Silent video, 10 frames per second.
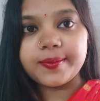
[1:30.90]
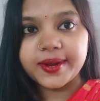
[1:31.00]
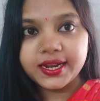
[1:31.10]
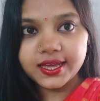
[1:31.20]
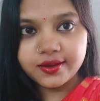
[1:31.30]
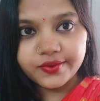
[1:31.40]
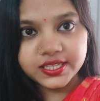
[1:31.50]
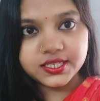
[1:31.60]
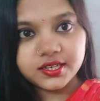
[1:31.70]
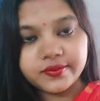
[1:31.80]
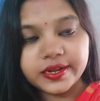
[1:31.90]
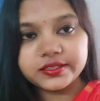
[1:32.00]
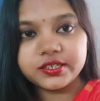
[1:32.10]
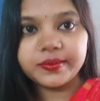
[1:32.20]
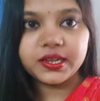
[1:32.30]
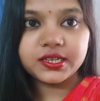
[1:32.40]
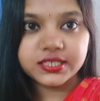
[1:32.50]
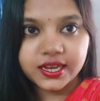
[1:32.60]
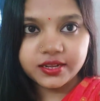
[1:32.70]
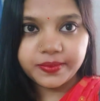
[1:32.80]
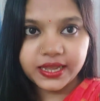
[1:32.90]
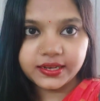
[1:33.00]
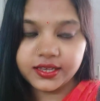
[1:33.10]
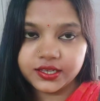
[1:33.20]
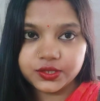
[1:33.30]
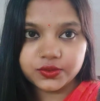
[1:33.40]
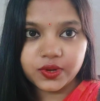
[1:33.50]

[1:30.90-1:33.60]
हमारे यहाँ वैसे नवरात्रि में साड़ी पहन के ही